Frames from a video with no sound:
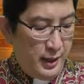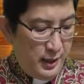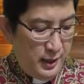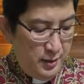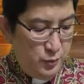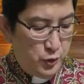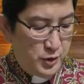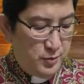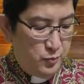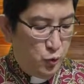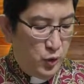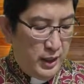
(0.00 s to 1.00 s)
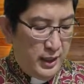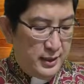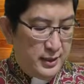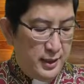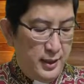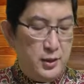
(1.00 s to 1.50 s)
Kamu semua
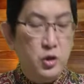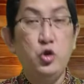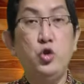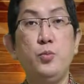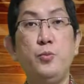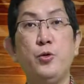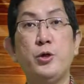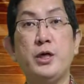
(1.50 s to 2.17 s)
adalah tubuh